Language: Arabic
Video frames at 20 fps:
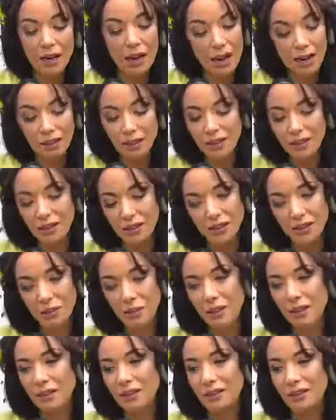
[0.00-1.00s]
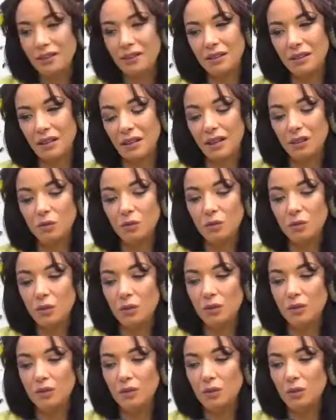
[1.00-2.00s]
لا انا جيت ولكن حشومه
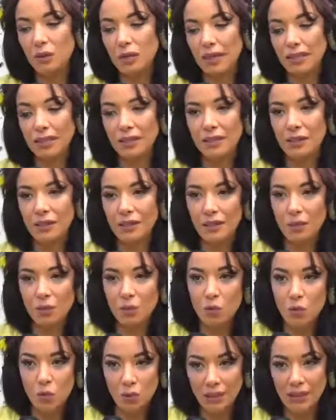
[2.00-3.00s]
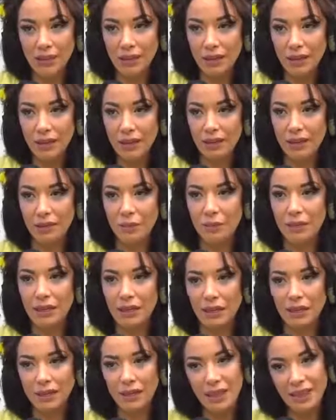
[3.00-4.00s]
ملي تكون جالسه قدام كليه تبدا
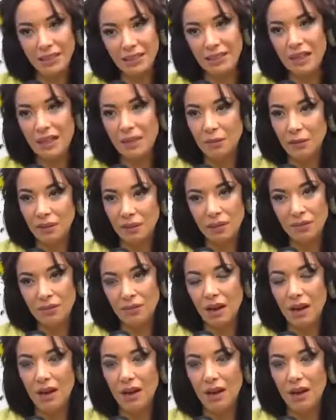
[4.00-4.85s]
كتنقص لها بزاف